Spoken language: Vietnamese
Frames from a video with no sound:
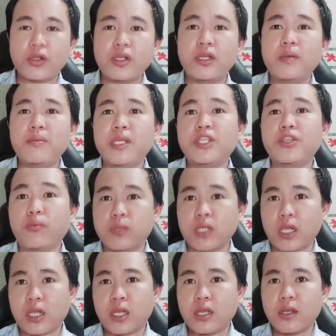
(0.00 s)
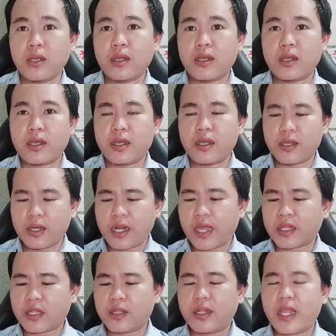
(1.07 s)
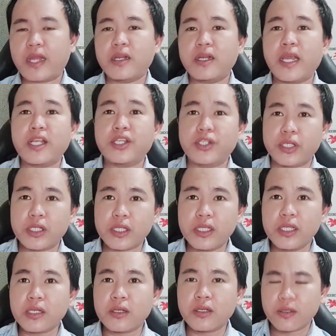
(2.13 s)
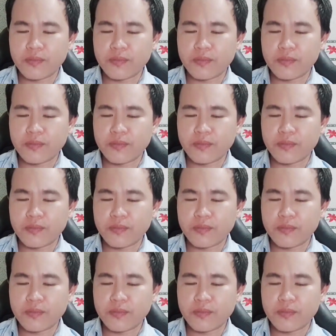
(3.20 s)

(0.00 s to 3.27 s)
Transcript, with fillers: cho nên nó bị trùng trực à, là là nó đang chuyển tiết